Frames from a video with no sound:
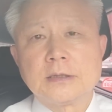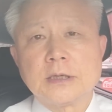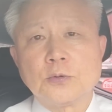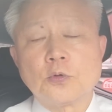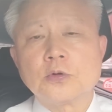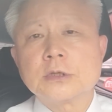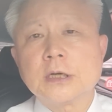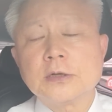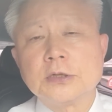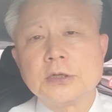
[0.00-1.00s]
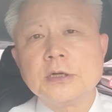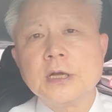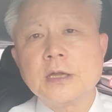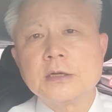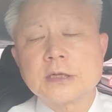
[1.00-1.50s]
자, 노동자는 일을
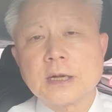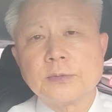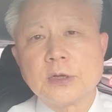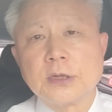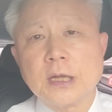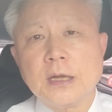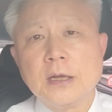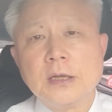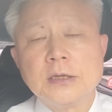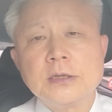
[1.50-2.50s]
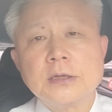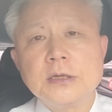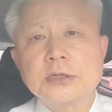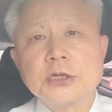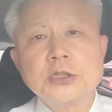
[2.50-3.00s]
해야 될 사람들인데
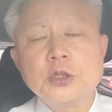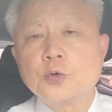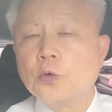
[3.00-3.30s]
이들이 정치